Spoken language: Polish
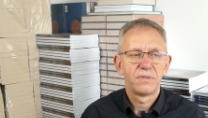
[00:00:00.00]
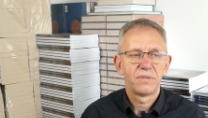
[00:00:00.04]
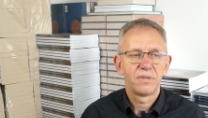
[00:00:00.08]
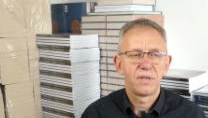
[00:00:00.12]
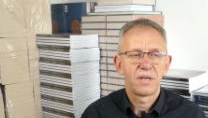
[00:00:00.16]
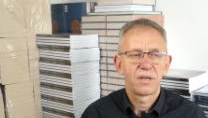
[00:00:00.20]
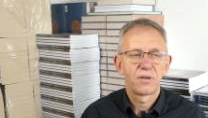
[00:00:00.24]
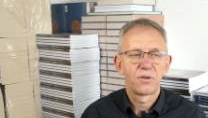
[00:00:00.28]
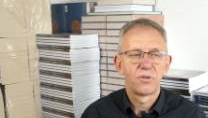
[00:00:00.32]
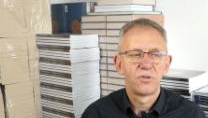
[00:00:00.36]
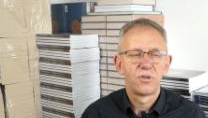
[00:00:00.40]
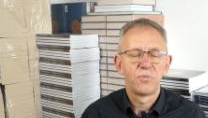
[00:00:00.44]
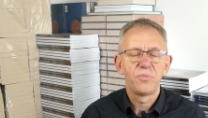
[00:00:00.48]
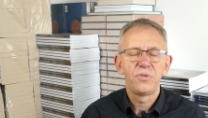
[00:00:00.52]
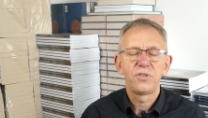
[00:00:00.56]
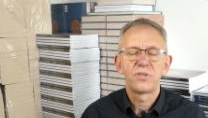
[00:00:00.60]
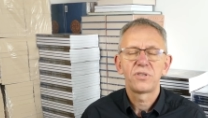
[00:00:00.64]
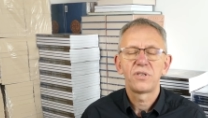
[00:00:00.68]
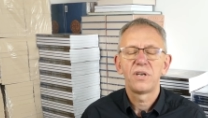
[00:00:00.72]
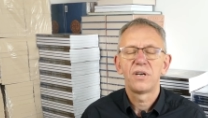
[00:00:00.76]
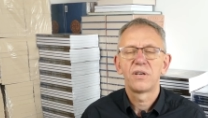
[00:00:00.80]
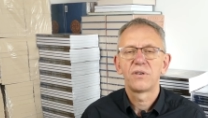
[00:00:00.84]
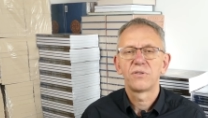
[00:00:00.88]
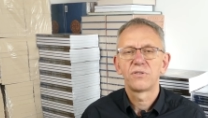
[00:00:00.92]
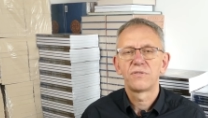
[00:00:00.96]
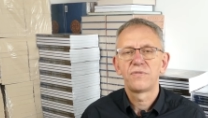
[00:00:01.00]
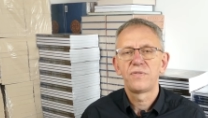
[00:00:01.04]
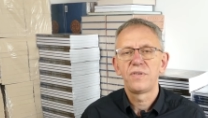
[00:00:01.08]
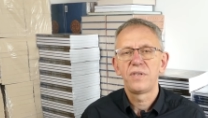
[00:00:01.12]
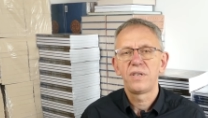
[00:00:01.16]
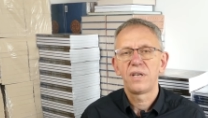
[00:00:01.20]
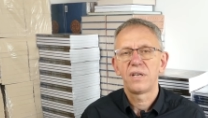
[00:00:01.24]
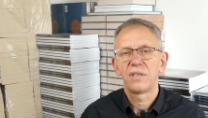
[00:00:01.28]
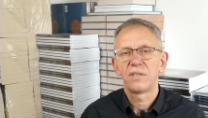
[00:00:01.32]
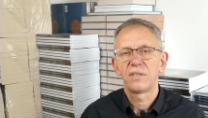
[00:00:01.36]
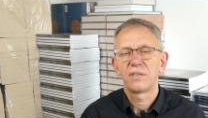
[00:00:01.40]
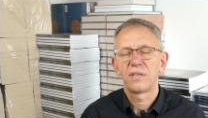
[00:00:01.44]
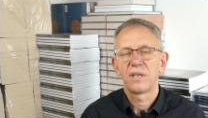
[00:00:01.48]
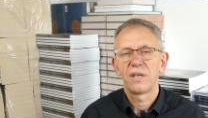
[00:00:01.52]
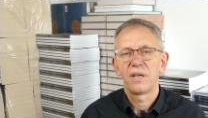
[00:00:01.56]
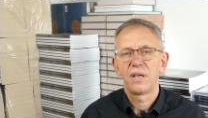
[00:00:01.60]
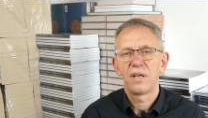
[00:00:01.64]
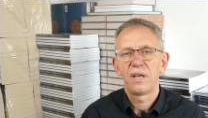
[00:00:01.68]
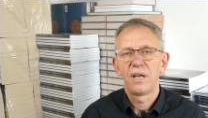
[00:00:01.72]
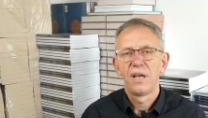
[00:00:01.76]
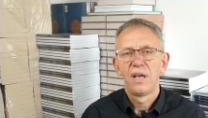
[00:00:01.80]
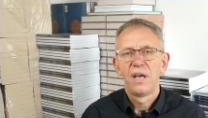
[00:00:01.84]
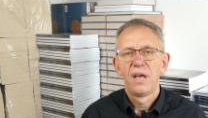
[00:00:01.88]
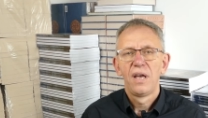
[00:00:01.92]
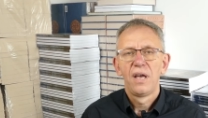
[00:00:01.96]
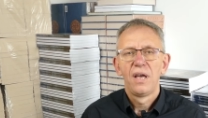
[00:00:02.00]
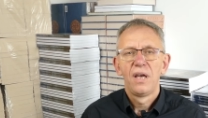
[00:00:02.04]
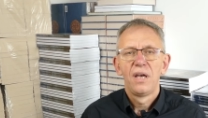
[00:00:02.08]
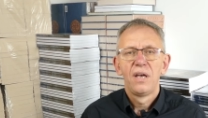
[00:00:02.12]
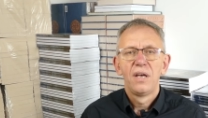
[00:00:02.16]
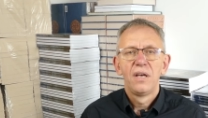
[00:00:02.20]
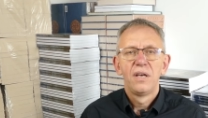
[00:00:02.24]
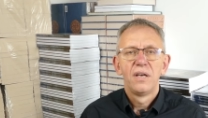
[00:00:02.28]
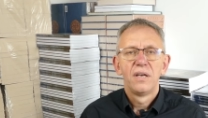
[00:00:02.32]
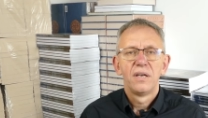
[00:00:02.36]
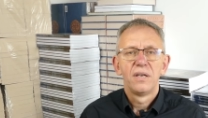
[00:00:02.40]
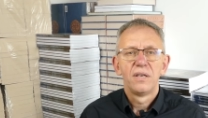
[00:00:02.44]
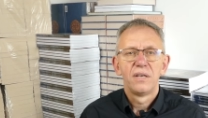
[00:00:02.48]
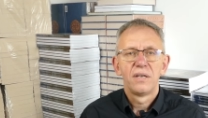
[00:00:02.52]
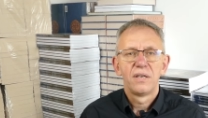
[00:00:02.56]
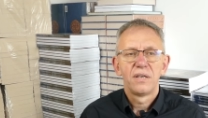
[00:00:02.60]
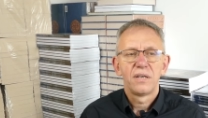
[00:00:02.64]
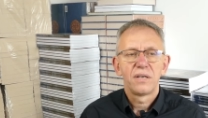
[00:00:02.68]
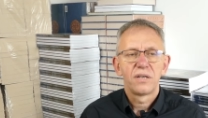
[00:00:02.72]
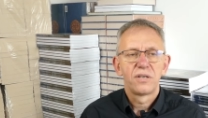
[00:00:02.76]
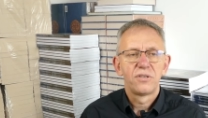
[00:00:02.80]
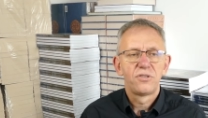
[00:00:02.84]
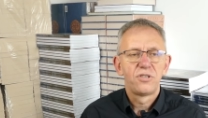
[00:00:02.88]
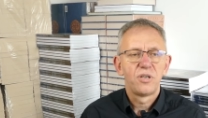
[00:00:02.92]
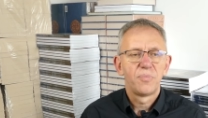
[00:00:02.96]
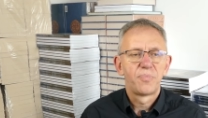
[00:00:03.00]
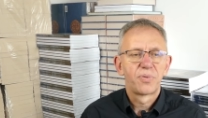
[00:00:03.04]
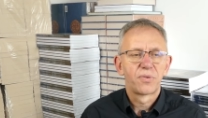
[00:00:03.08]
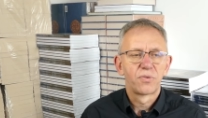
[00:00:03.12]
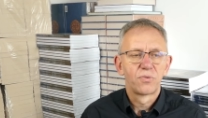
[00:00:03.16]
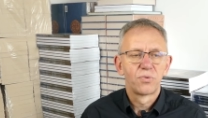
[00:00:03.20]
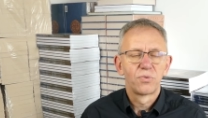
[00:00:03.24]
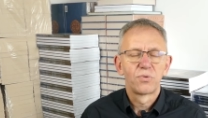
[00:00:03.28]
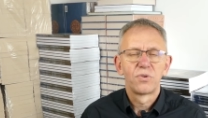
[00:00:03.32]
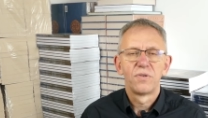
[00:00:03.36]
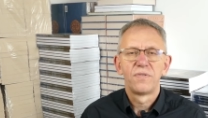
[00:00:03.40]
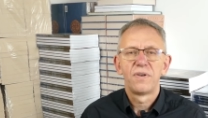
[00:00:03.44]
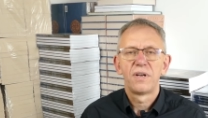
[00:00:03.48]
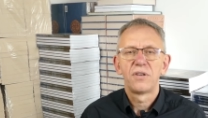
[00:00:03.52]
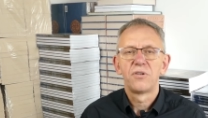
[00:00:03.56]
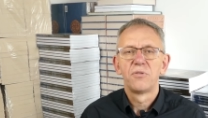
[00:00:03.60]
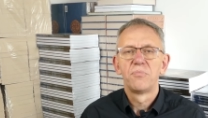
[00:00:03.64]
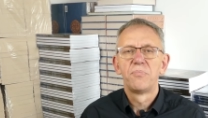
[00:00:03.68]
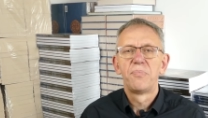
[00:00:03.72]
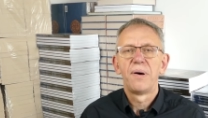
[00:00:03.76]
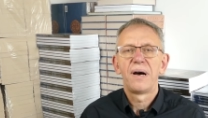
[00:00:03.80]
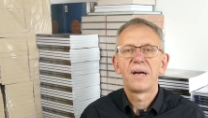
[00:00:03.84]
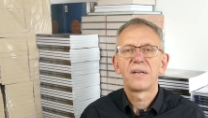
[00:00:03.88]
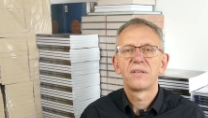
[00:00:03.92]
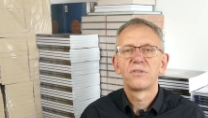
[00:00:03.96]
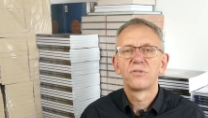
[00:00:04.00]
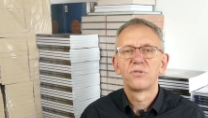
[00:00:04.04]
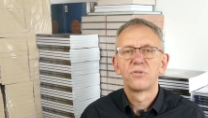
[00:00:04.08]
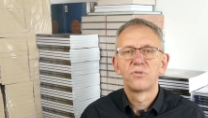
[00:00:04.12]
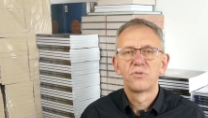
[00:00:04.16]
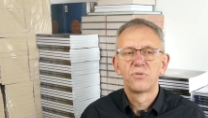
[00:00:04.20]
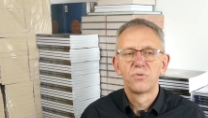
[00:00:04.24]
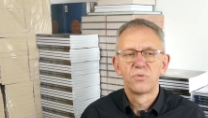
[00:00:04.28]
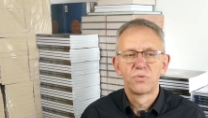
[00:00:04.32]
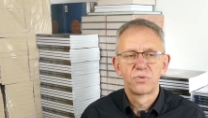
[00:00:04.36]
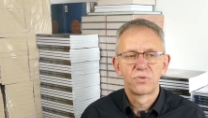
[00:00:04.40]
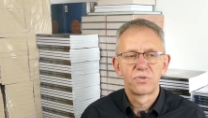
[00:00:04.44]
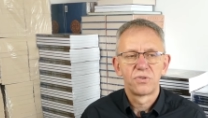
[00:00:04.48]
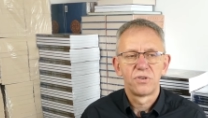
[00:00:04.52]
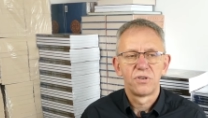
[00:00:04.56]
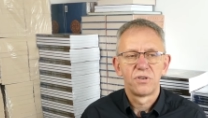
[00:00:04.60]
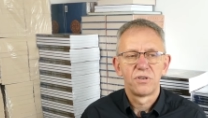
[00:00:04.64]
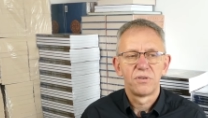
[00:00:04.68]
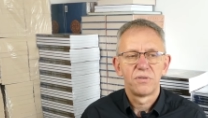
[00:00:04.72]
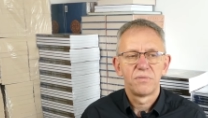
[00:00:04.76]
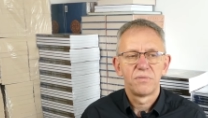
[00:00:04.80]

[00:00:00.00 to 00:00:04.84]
ekonomicznie rozwinięte, gdzie produkowano bardzo dużo,